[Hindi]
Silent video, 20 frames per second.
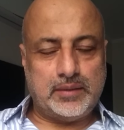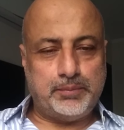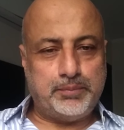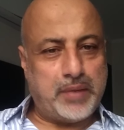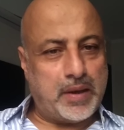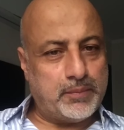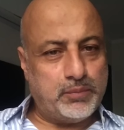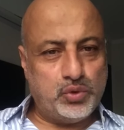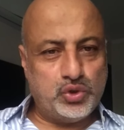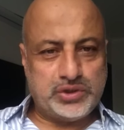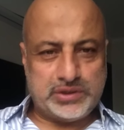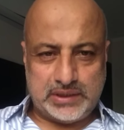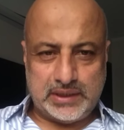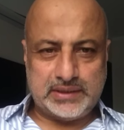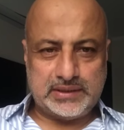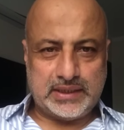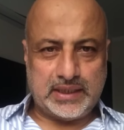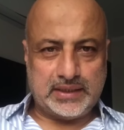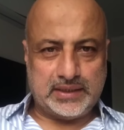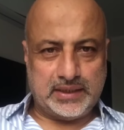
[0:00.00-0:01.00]
बेम्बू
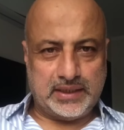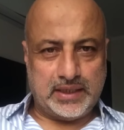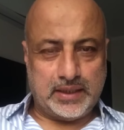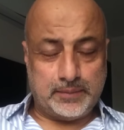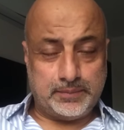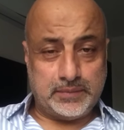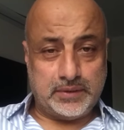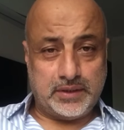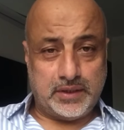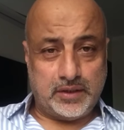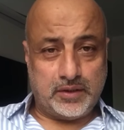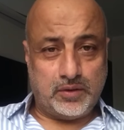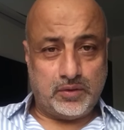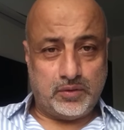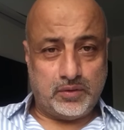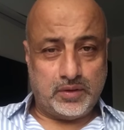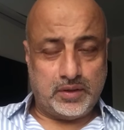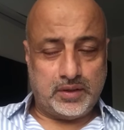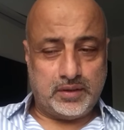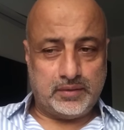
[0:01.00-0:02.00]
स्टिक्स आती हैं आपने देखा
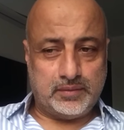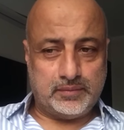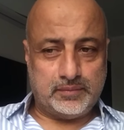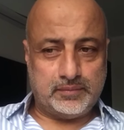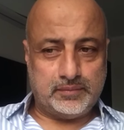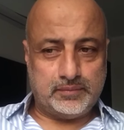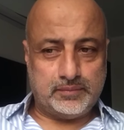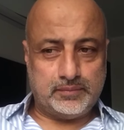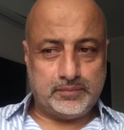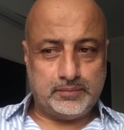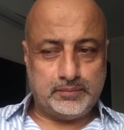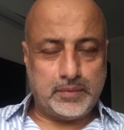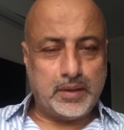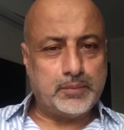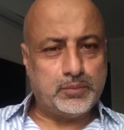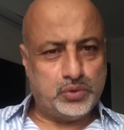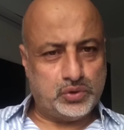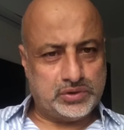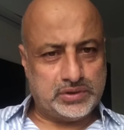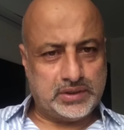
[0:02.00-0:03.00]
होगा
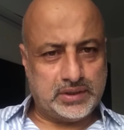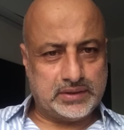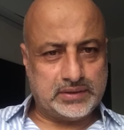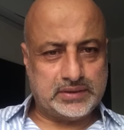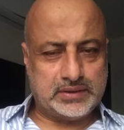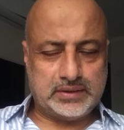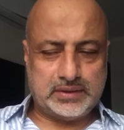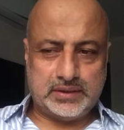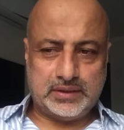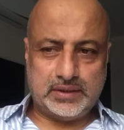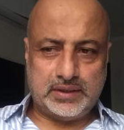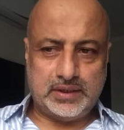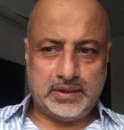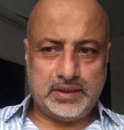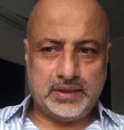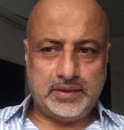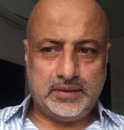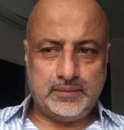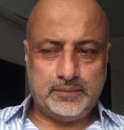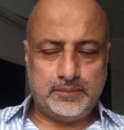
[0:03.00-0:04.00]
बेम्बू स्टिक्स
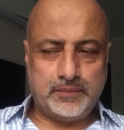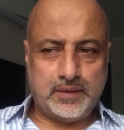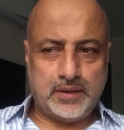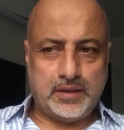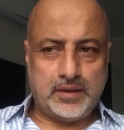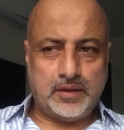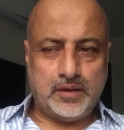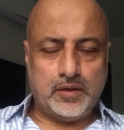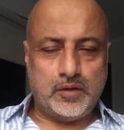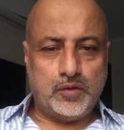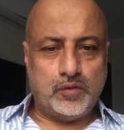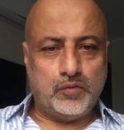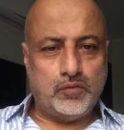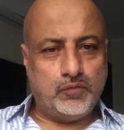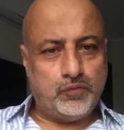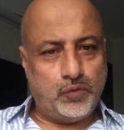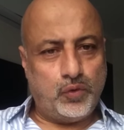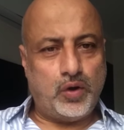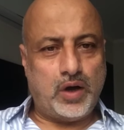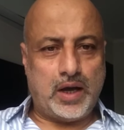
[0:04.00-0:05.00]
ठीक है ना
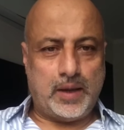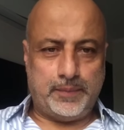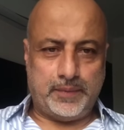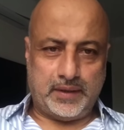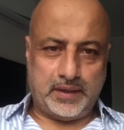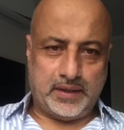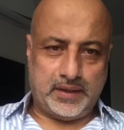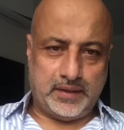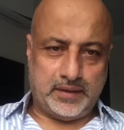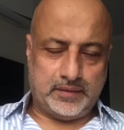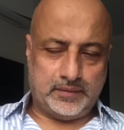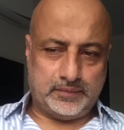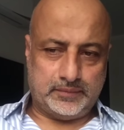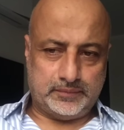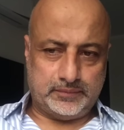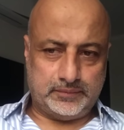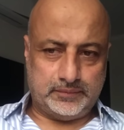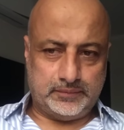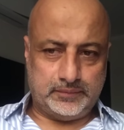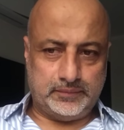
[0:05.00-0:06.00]
वो आप रखें
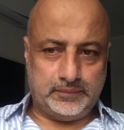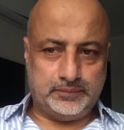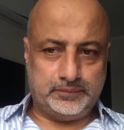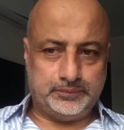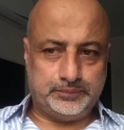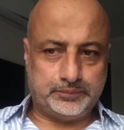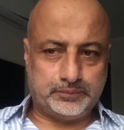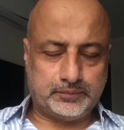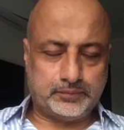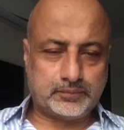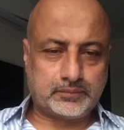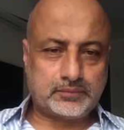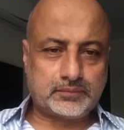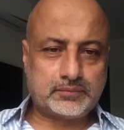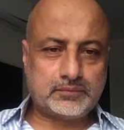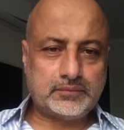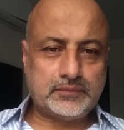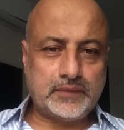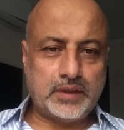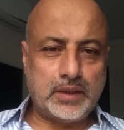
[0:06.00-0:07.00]

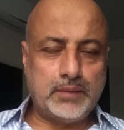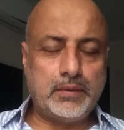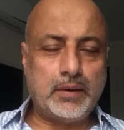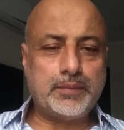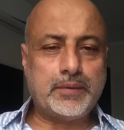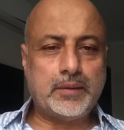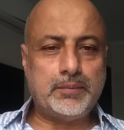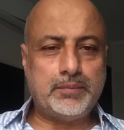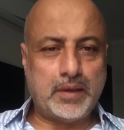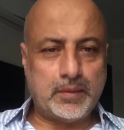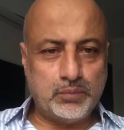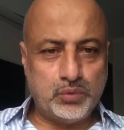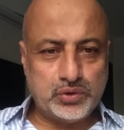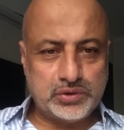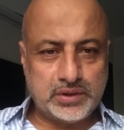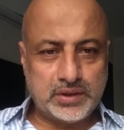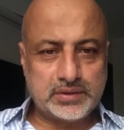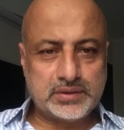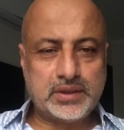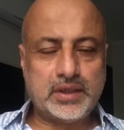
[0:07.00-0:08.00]
अब आपके यहाँ बेम्बू
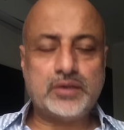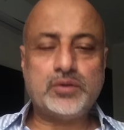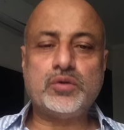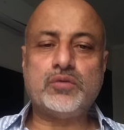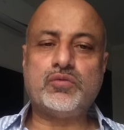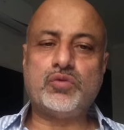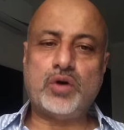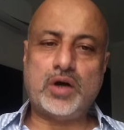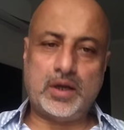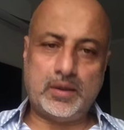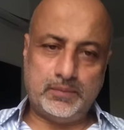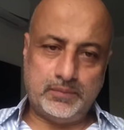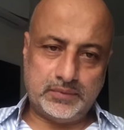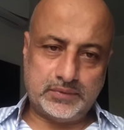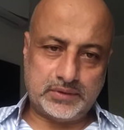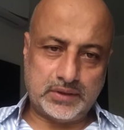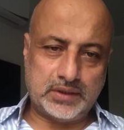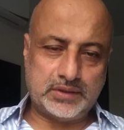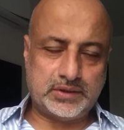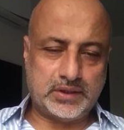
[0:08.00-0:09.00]
स्टिक्स हैं तो वो
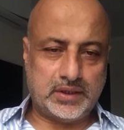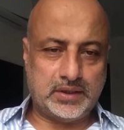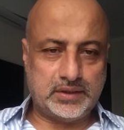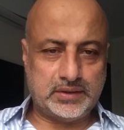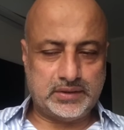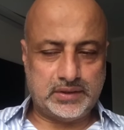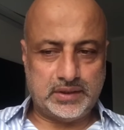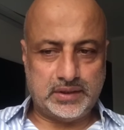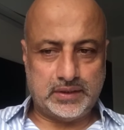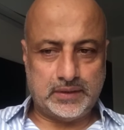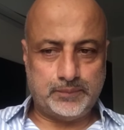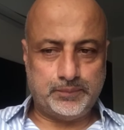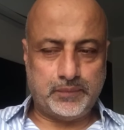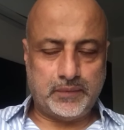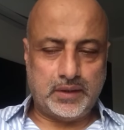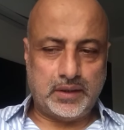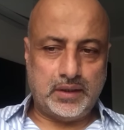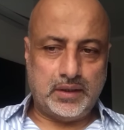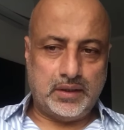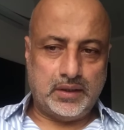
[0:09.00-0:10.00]
आप सर्च कर लीजिएगा
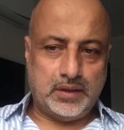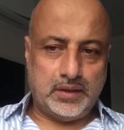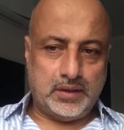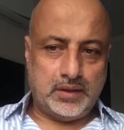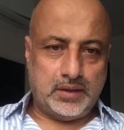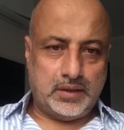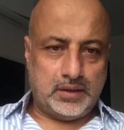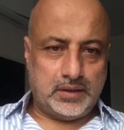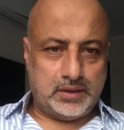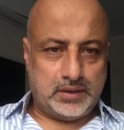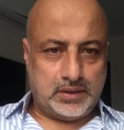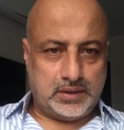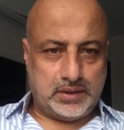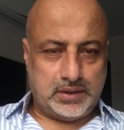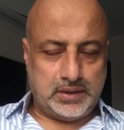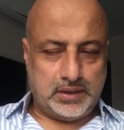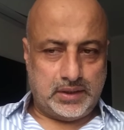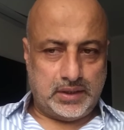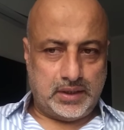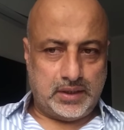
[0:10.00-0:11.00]

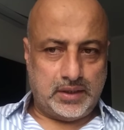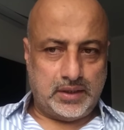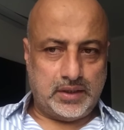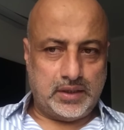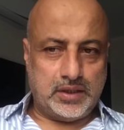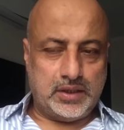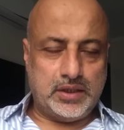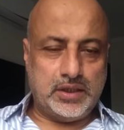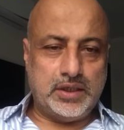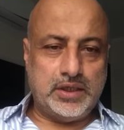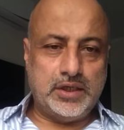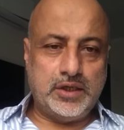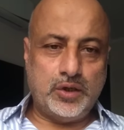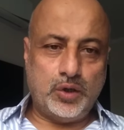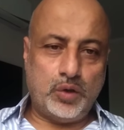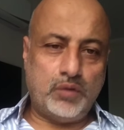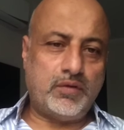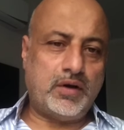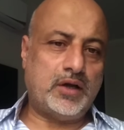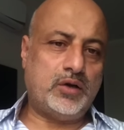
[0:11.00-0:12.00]
ठीक है
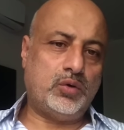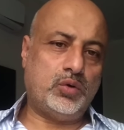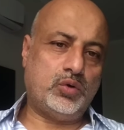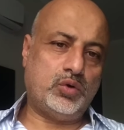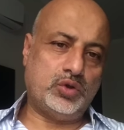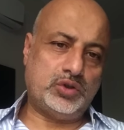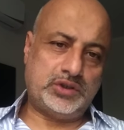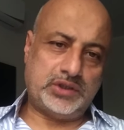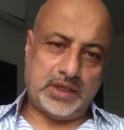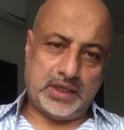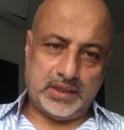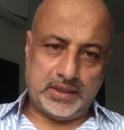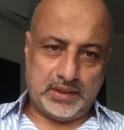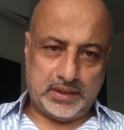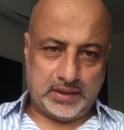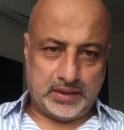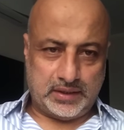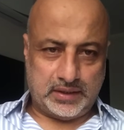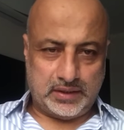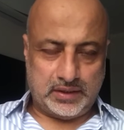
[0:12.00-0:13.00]
लियो वालों को
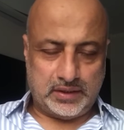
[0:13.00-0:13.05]
चाहिए